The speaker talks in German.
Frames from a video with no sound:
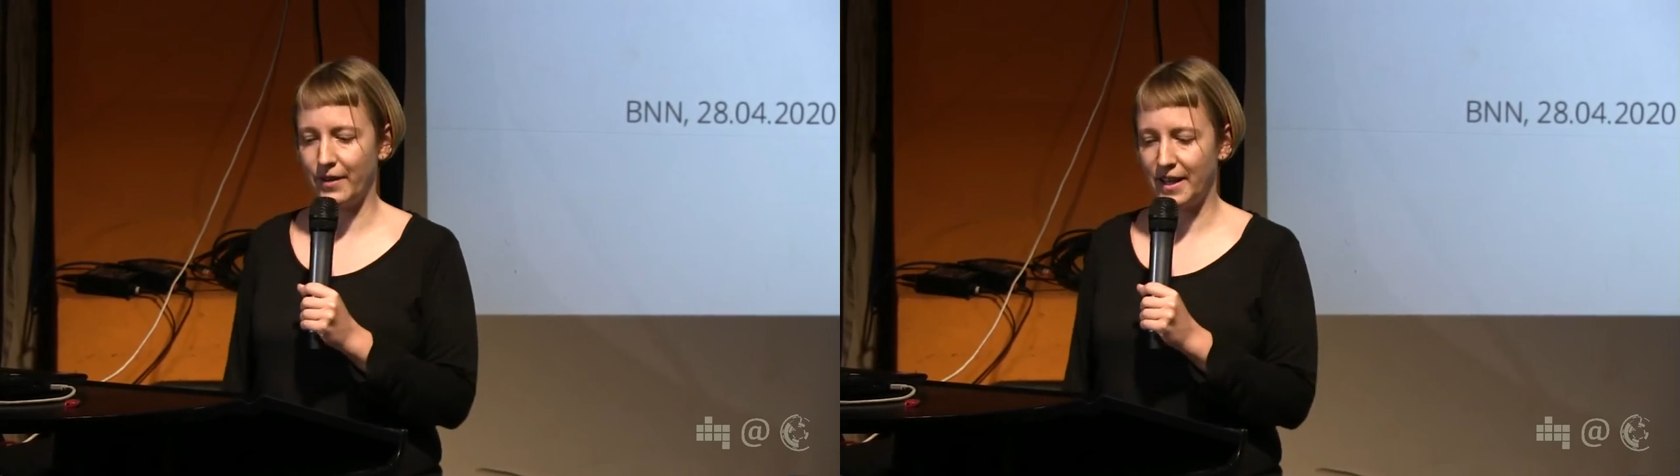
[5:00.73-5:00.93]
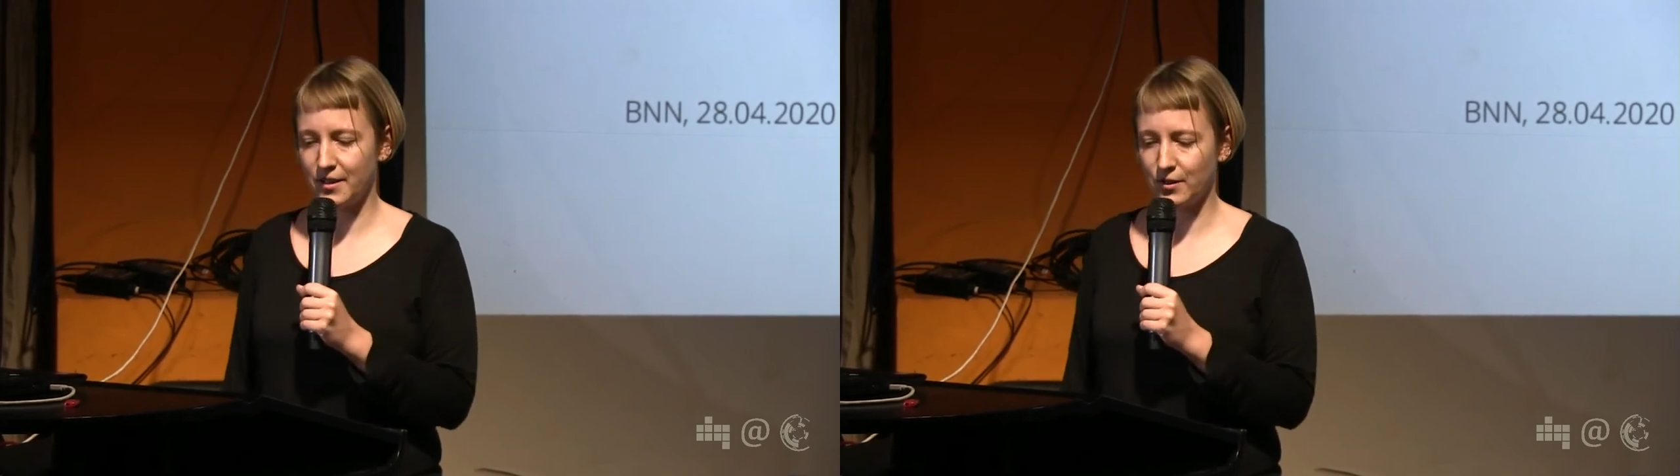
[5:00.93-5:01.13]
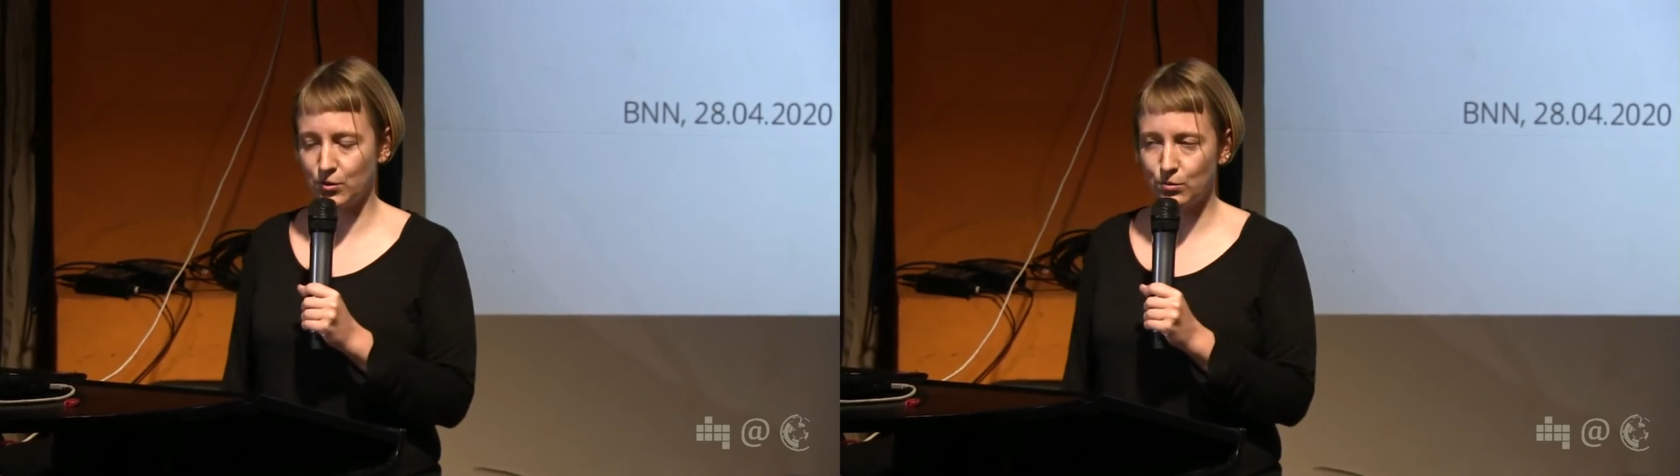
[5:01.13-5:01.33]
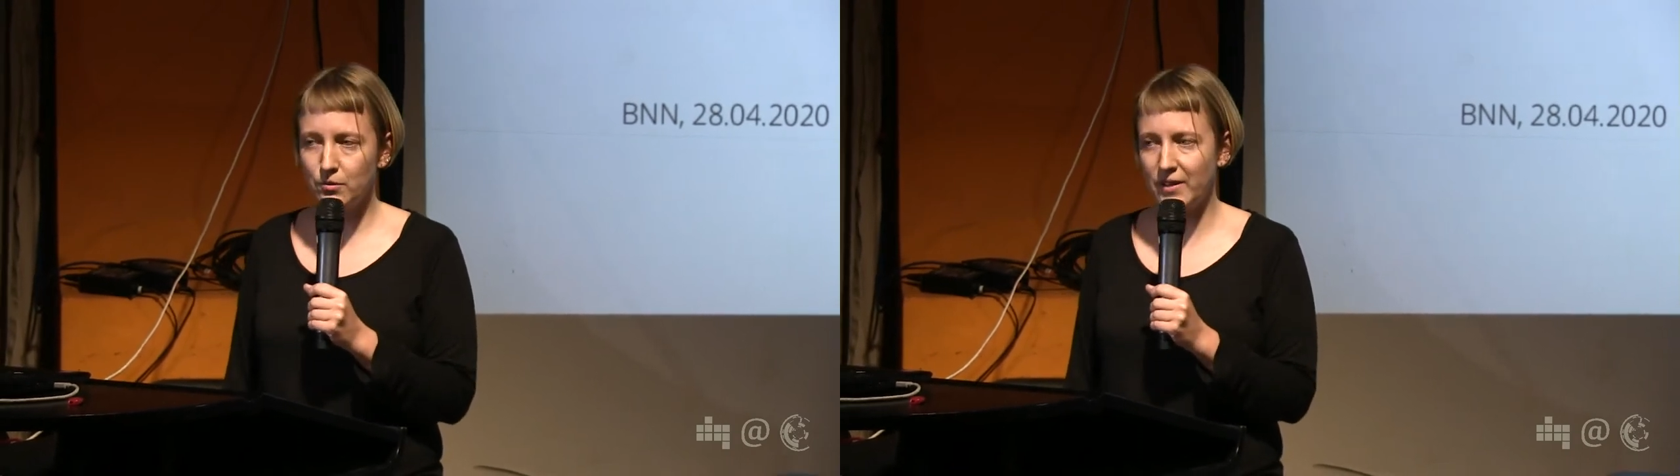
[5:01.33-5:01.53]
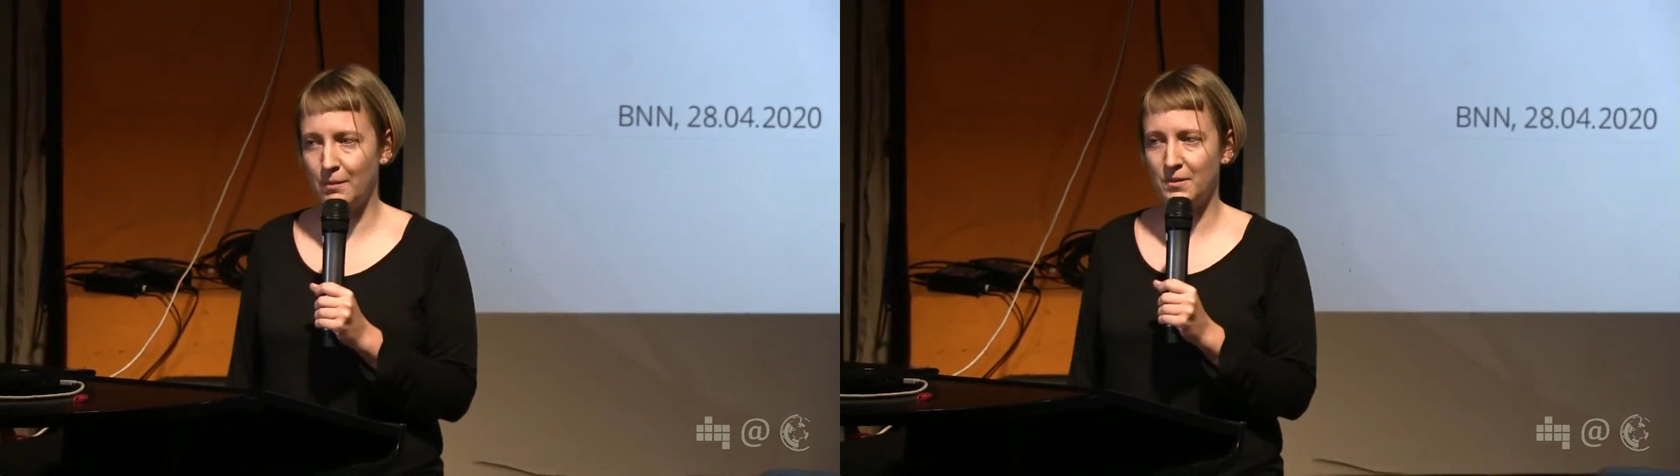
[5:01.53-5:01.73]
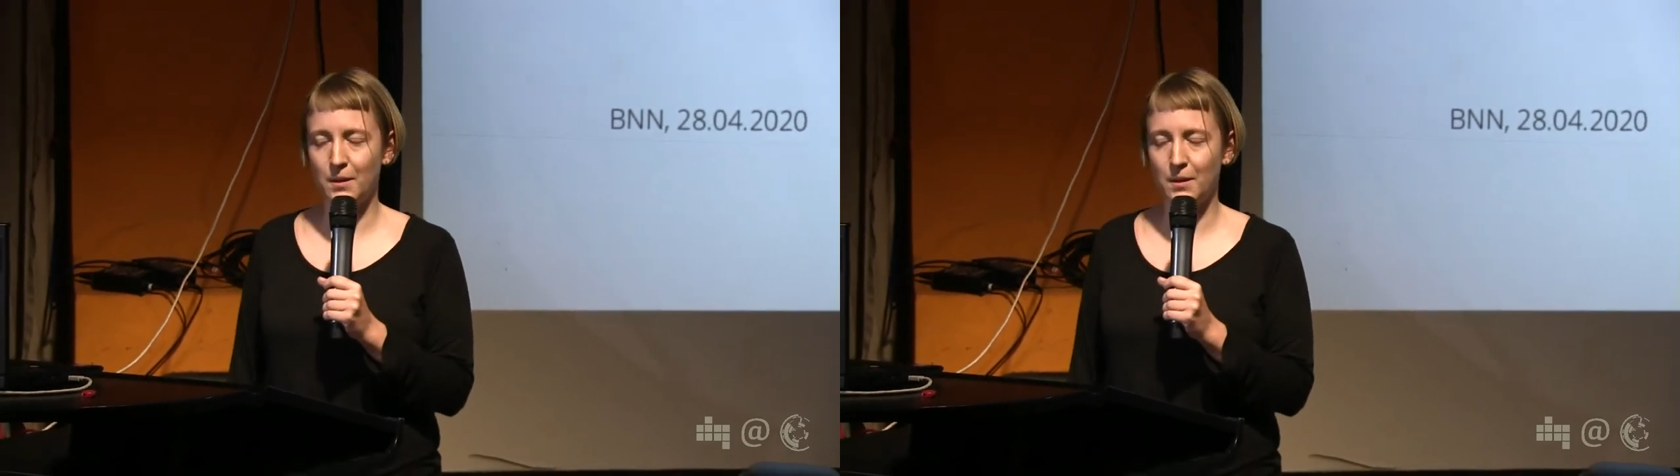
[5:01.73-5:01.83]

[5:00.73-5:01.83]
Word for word: weiter zu. Wir haben die